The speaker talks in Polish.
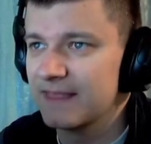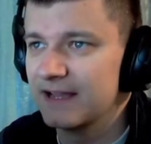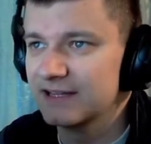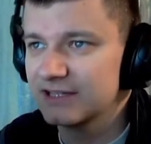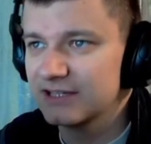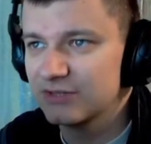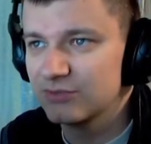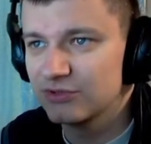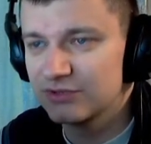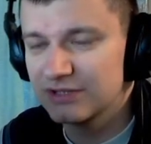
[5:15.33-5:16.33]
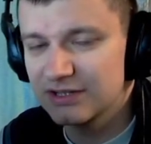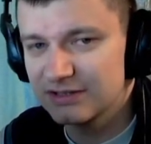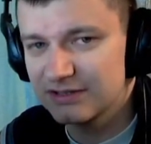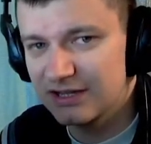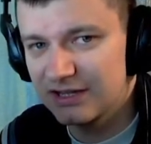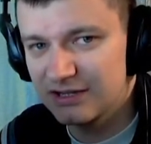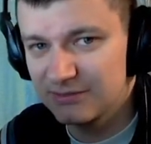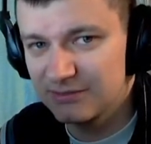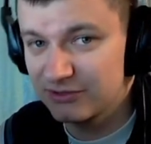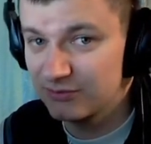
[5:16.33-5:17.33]
Ale tak jakby tą serię
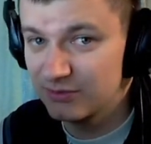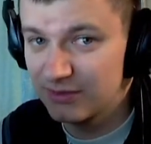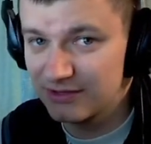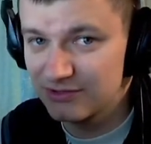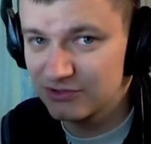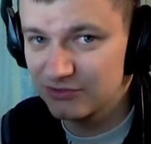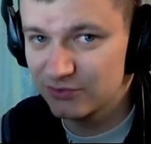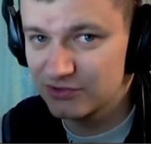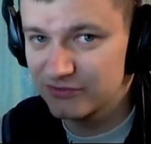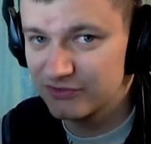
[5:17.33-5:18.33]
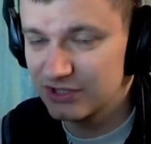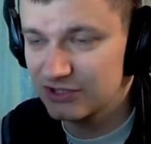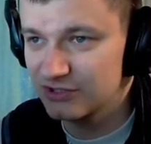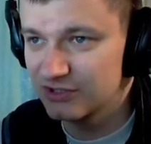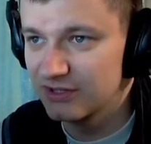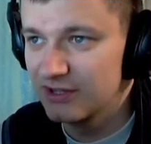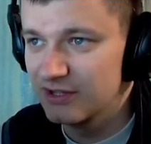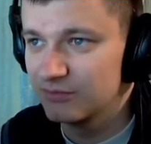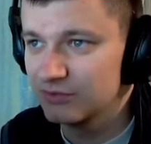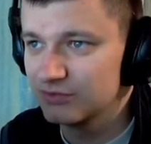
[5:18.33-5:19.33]
Skyrim ja sobie bardziej rozłożę w czasie,
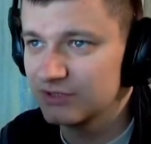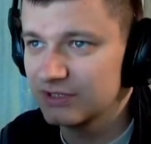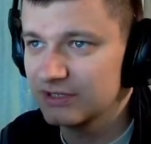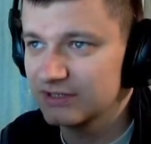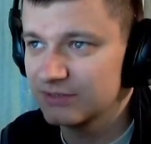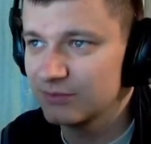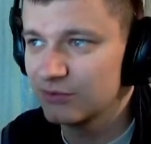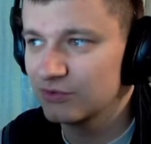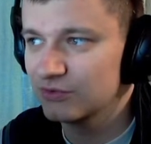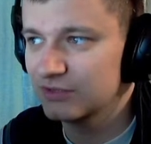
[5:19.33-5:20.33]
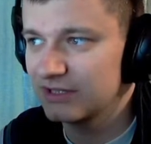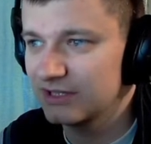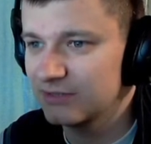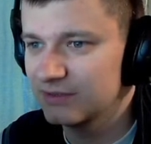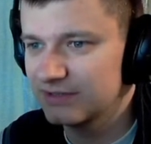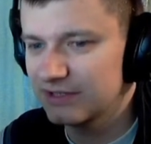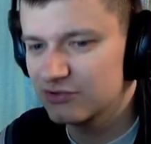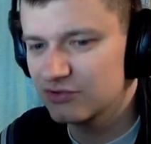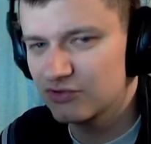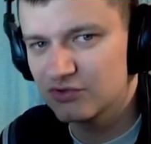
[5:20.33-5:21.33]
bo tutaj ja chcę po prostu tak jakby
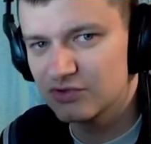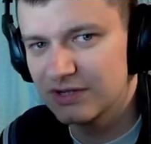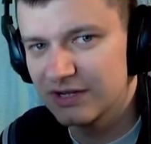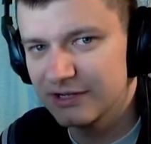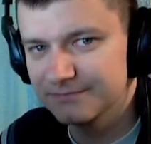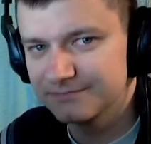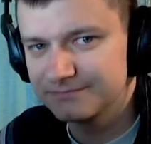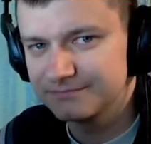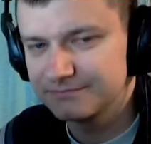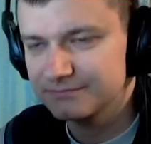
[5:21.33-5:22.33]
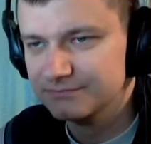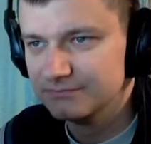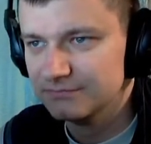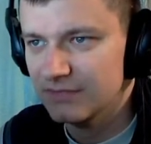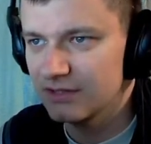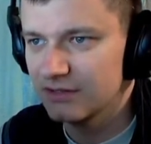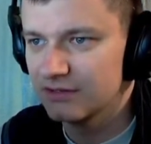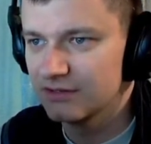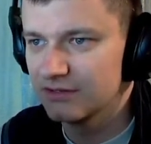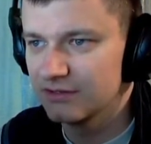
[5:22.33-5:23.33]
zacząć już grę,
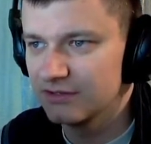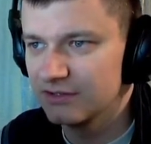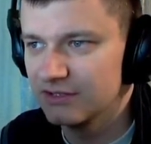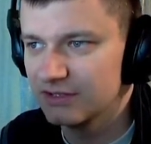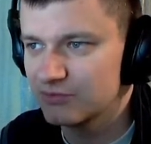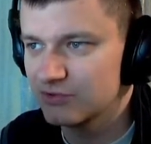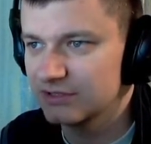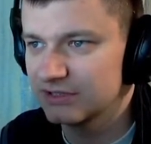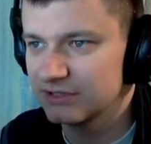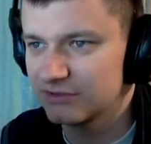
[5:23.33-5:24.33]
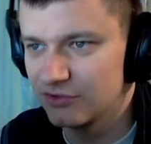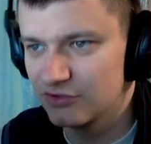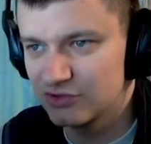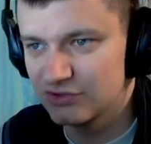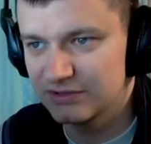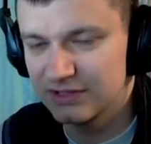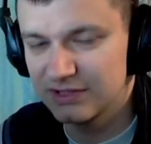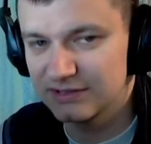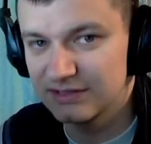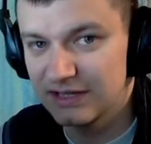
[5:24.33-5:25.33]
E, I na przykład jak skończy się
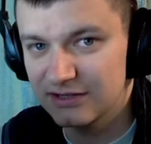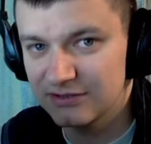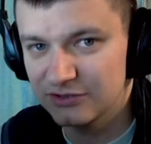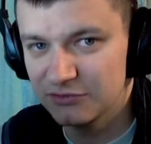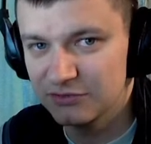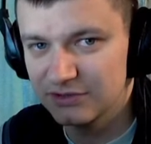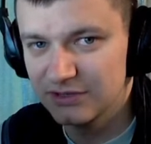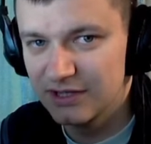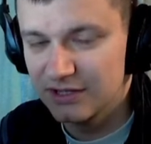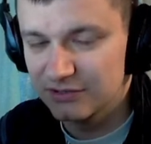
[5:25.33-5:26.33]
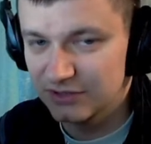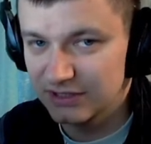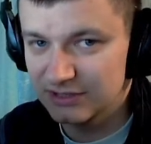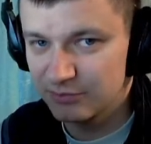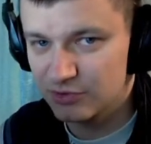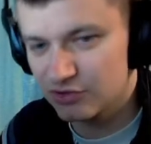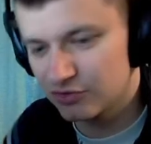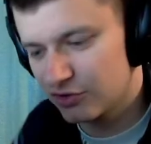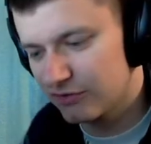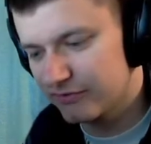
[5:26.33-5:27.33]
seria z Dark Souls, to ja te
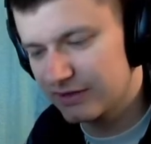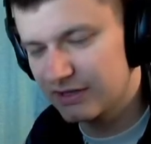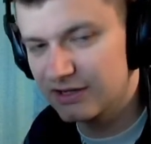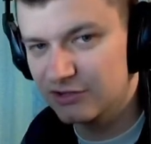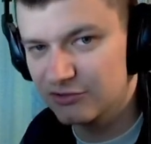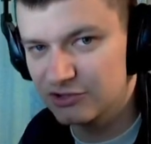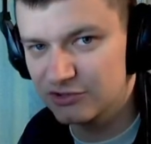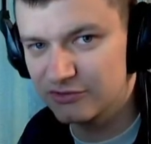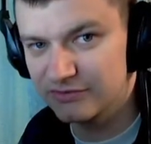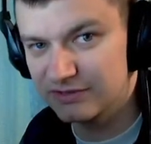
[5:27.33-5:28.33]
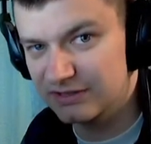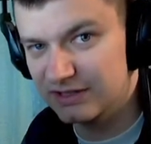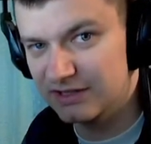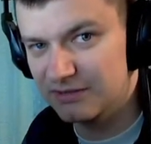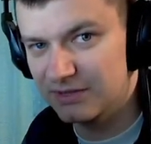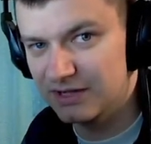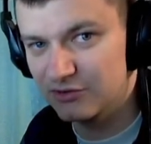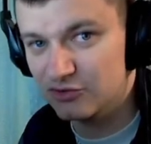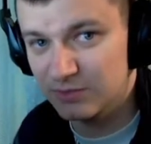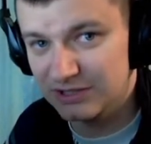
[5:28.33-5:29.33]
początkowe kilka odcinków ze Skyrima
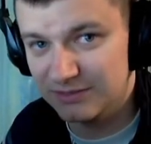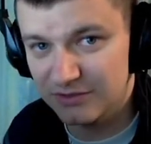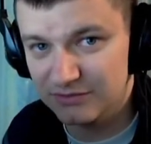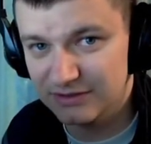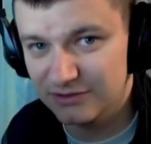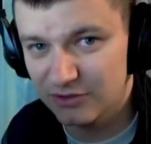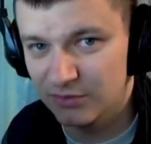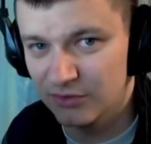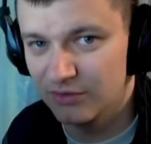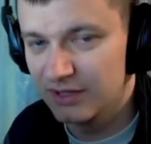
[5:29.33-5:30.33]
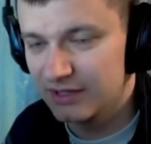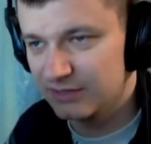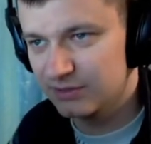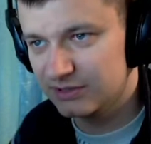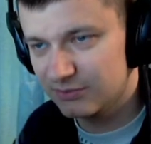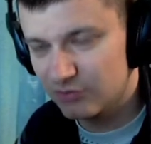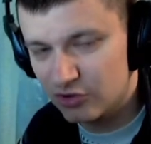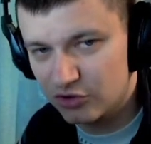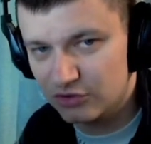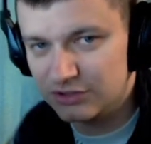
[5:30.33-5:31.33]
już będę miał za sobą i będę mógł
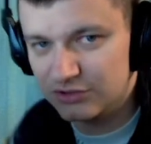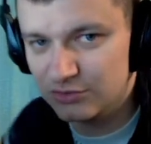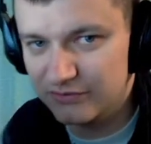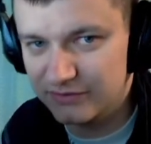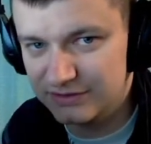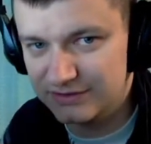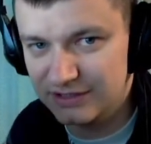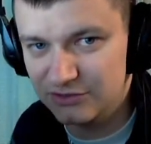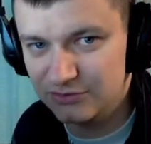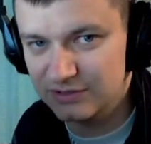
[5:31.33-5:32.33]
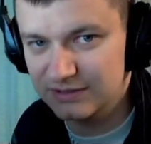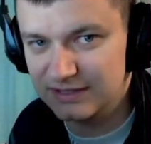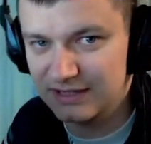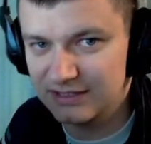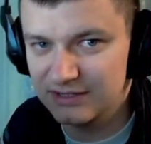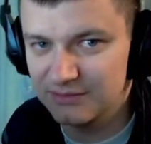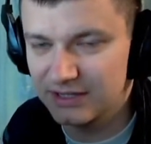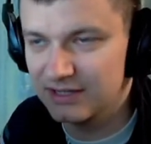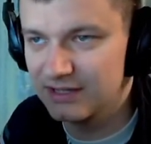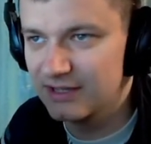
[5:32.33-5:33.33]
kontynuować serię ze
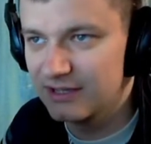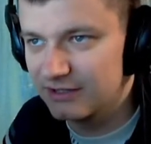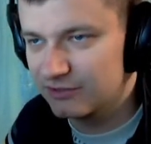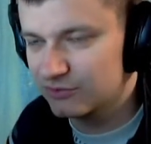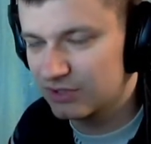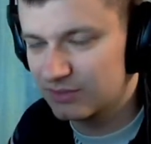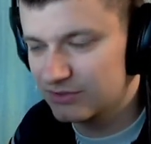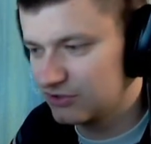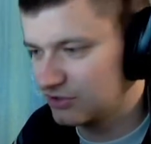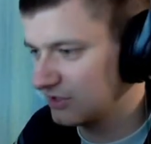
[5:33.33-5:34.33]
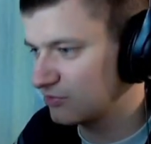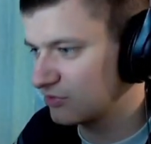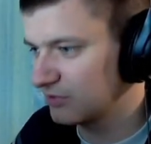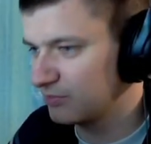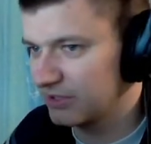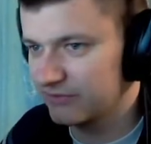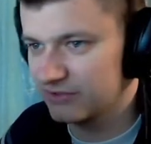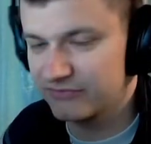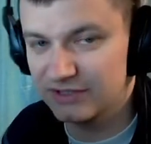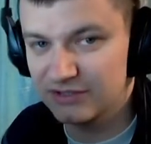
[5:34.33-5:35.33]
Skyrima, która będzie się na przykład
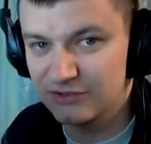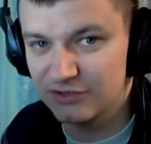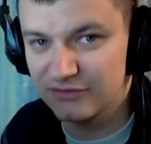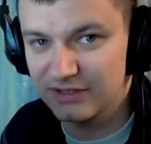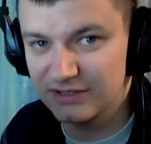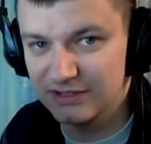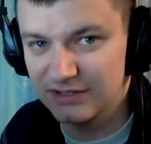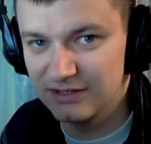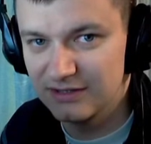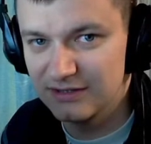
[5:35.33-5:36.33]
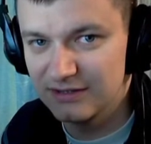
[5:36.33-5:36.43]
pojawiać wtedy co dwa dni,